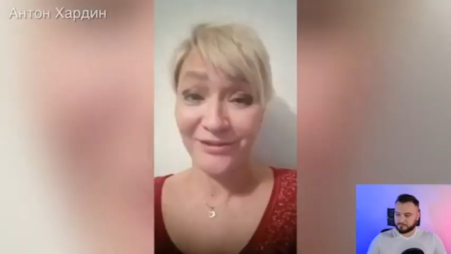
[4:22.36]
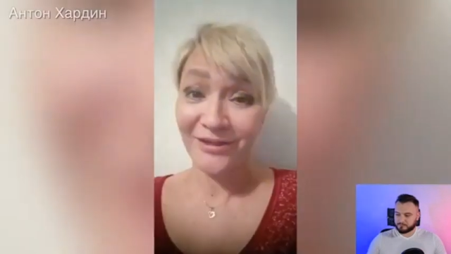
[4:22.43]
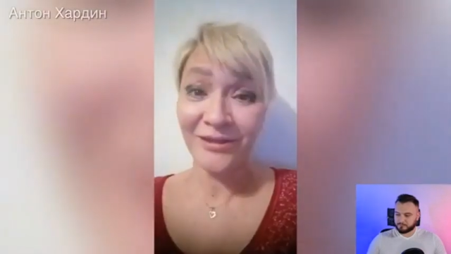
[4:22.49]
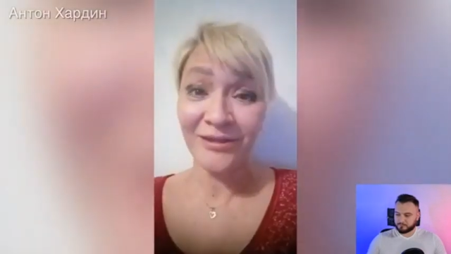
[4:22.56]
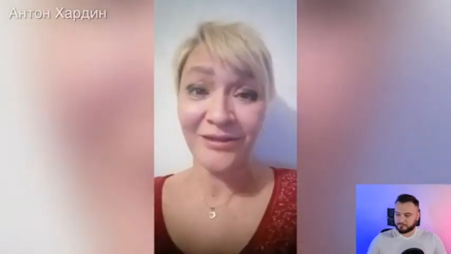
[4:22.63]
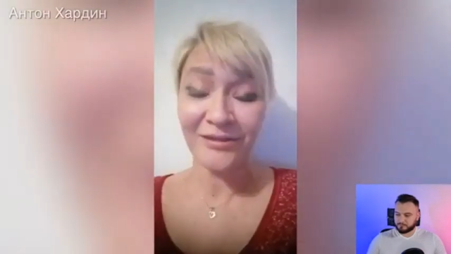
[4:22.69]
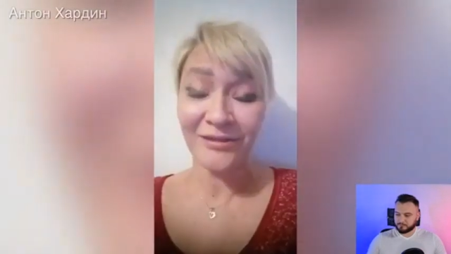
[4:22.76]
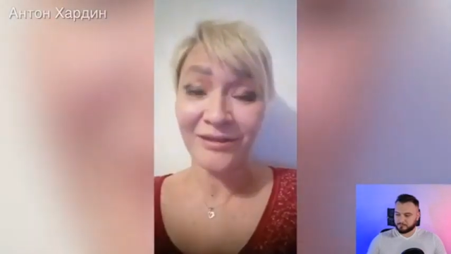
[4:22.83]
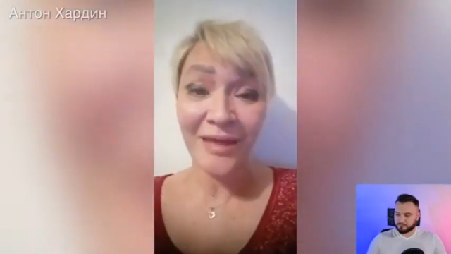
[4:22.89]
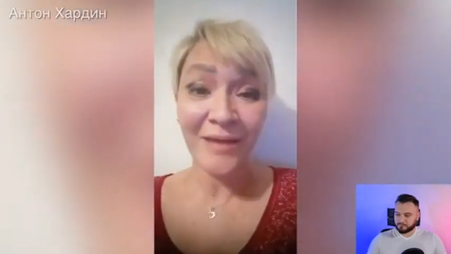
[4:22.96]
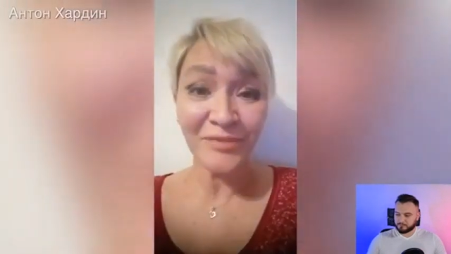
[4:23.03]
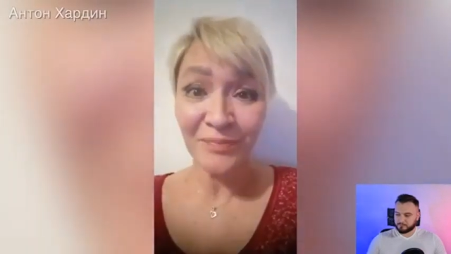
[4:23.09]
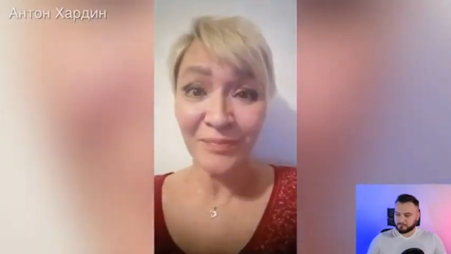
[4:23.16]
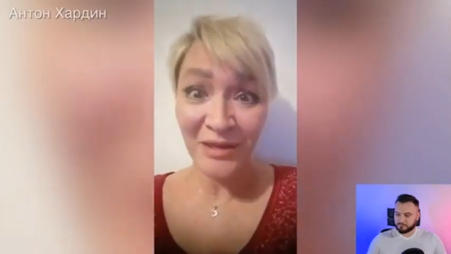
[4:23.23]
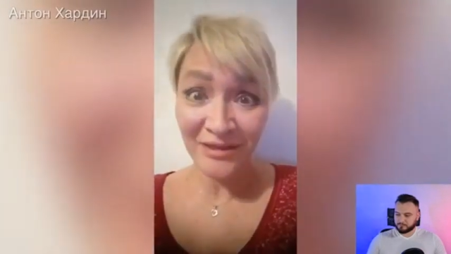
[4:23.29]
И нам
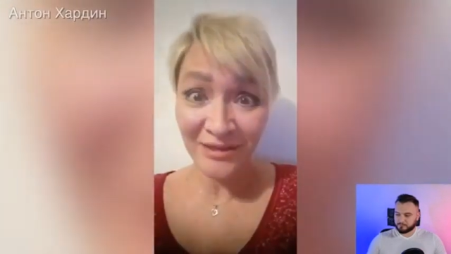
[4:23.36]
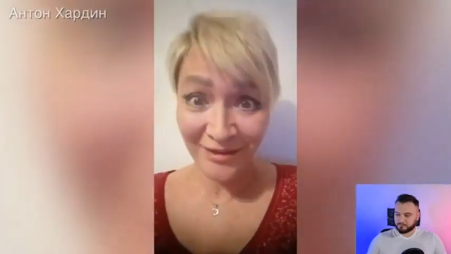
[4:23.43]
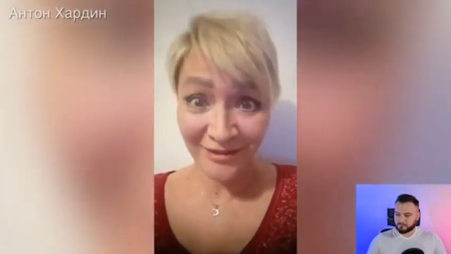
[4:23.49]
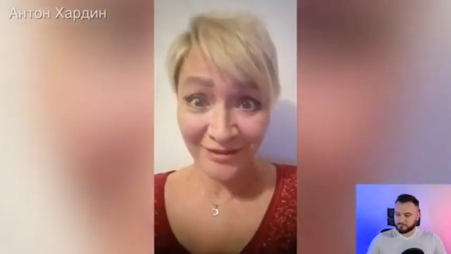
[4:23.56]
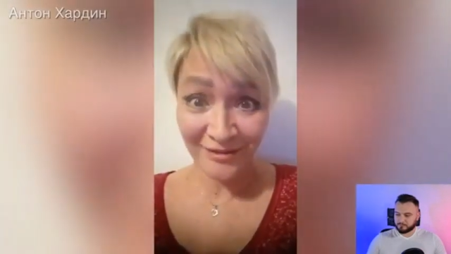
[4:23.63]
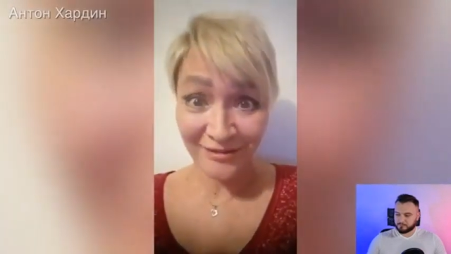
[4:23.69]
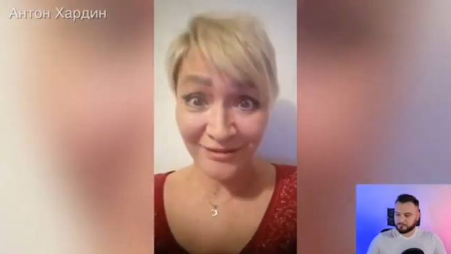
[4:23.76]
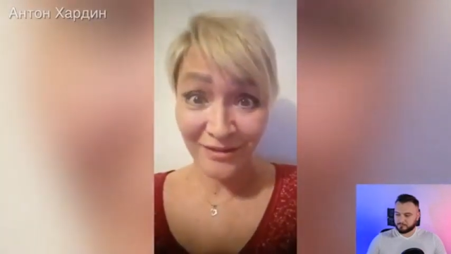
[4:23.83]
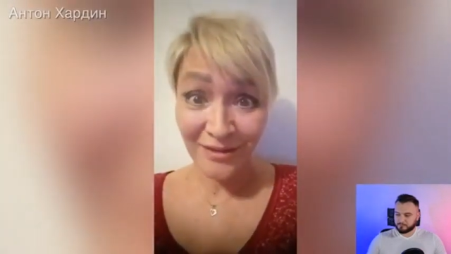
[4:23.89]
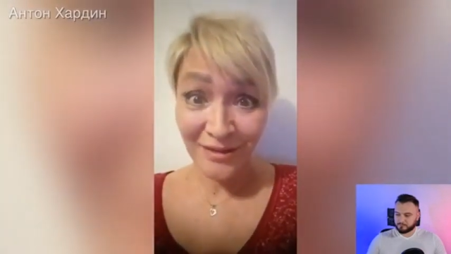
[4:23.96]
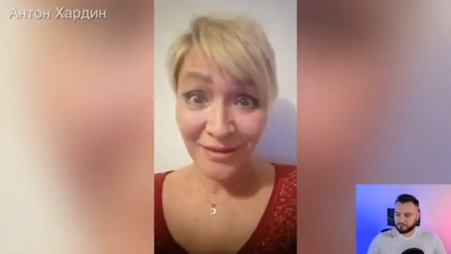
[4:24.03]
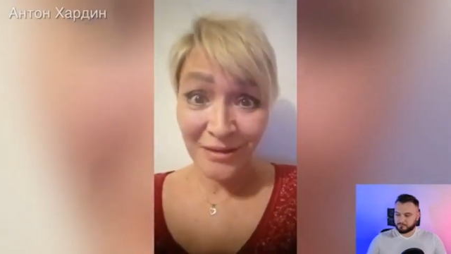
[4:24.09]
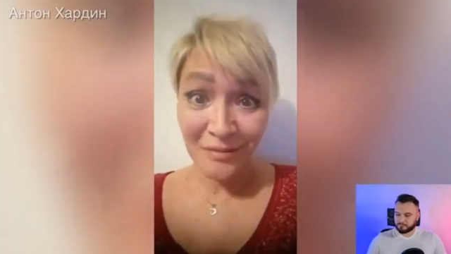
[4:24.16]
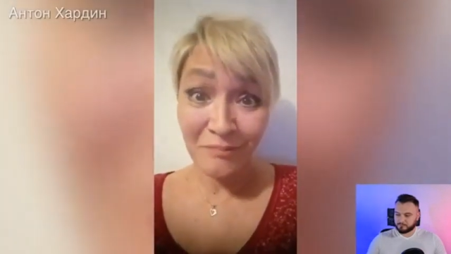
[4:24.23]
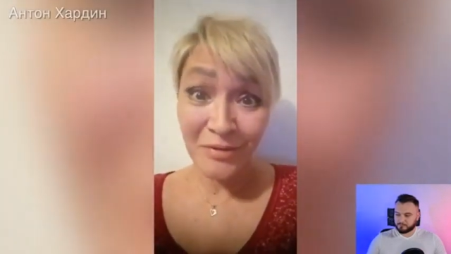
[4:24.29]
непонятно,
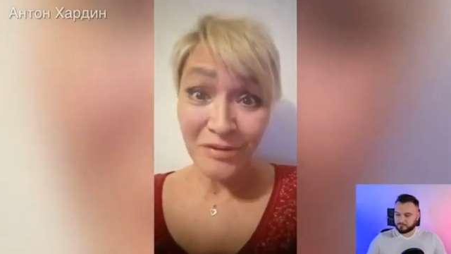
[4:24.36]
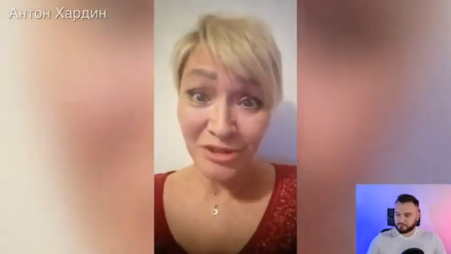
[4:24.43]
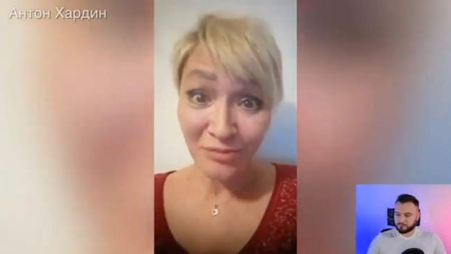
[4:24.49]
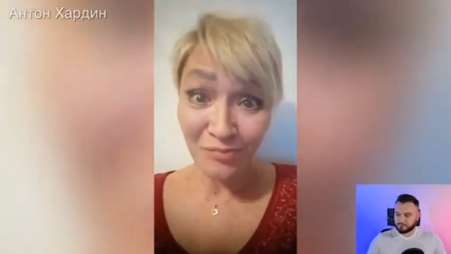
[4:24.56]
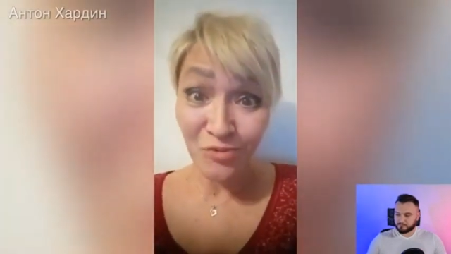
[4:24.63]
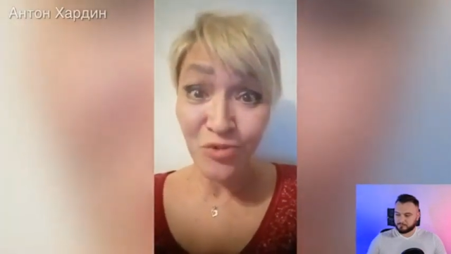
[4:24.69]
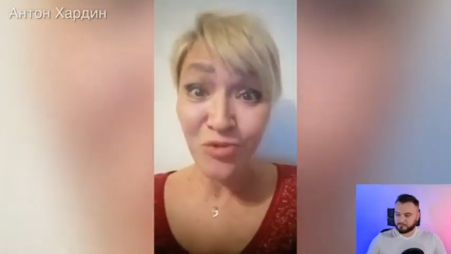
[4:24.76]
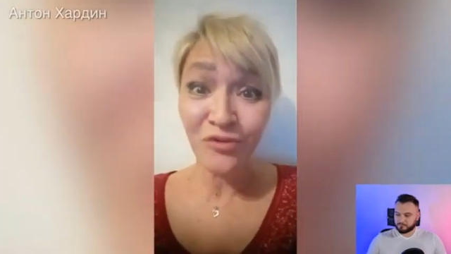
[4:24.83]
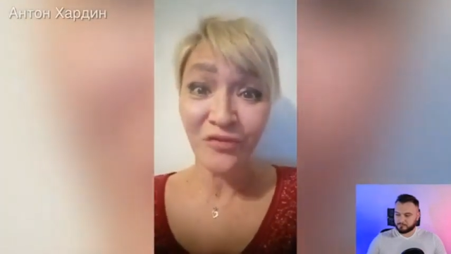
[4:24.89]
почему